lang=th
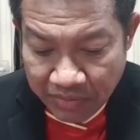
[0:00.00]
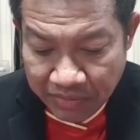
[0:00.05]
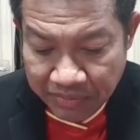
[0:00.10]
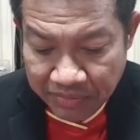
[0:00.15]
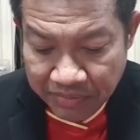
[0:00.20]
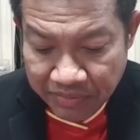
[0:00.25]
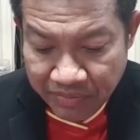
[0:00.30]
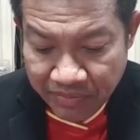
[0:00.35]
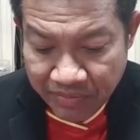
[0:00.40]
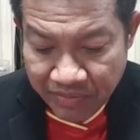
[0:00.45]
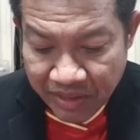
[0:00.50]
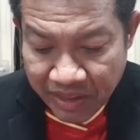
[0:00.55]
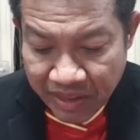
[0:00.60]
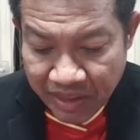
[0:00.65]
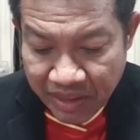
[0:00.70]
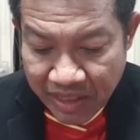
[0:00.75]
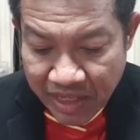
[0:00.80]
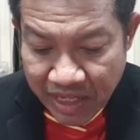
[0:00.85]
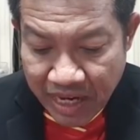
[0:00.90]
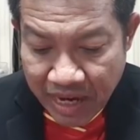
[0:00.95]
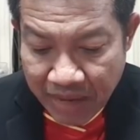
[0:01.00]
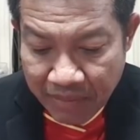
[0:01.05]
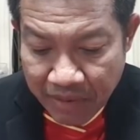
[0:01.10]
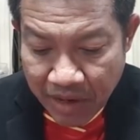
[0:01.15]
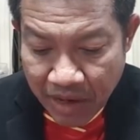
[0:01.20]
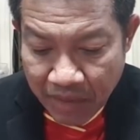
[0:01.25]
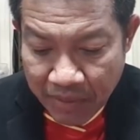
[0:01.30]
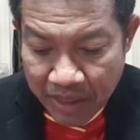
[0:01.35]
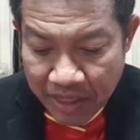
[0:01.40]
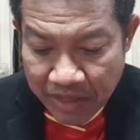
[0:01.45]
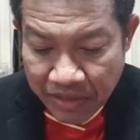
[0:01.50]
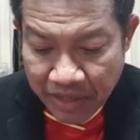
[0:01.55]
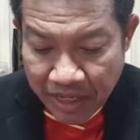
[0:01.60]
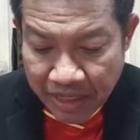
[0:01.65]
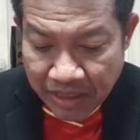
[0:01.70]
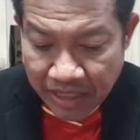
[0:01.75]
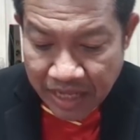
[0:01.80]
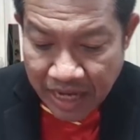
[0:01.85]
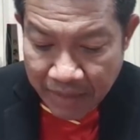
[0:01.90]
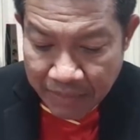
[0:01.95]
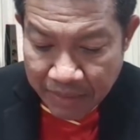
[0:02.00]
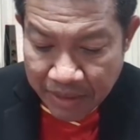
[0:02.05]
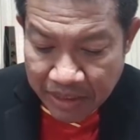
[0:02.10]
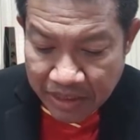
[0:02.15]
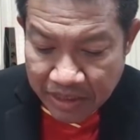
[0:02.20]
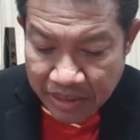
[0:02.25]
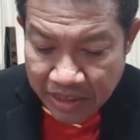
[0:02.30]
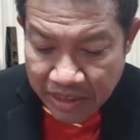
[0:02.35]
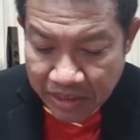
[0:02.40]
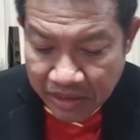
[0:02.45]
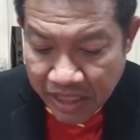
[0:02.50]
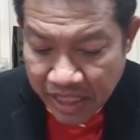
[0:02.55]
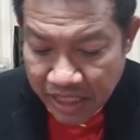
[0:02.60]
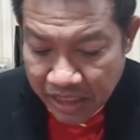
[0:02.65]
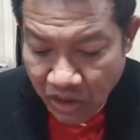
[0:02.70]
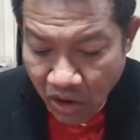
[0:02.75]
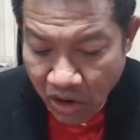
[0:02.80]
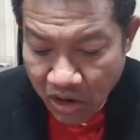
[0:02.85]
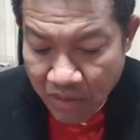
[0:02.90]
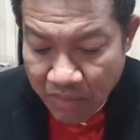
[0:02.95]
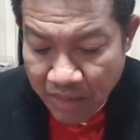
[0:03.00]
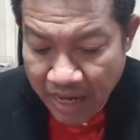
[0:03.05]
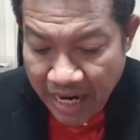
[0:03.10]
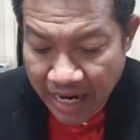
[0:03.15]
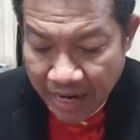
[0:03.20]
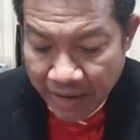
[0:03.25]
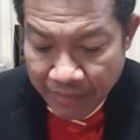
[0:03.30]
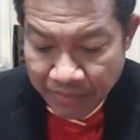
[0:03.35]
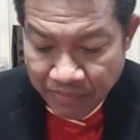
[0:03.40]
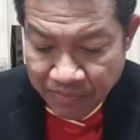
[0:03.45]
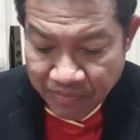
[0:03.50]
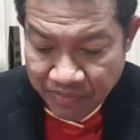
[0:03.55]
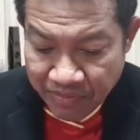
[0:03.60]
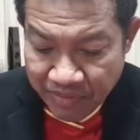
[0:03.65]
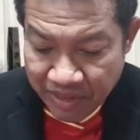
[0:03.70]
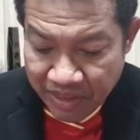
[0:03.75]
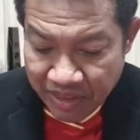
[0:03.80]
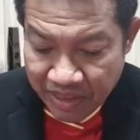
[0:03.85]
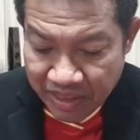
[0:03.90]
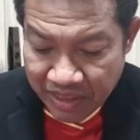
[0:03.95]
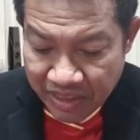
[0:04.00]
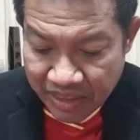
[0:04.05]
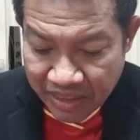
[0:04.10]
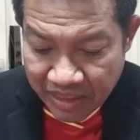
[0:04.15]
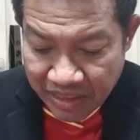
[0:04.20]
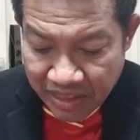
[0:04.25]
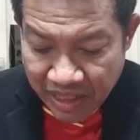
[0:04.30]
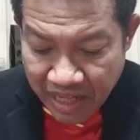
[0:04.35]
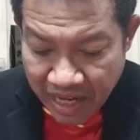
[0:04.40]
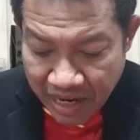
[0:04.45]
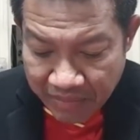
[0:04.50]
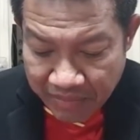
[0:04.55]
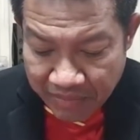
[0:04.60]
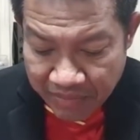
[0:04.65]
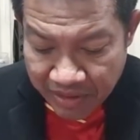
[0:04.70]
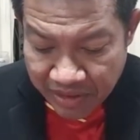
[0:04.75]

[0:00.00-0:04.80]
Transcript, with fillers: 52 นะครับ ก็ไปลักษณะเป็นซื้อที่ต่อเข้ามานะครับ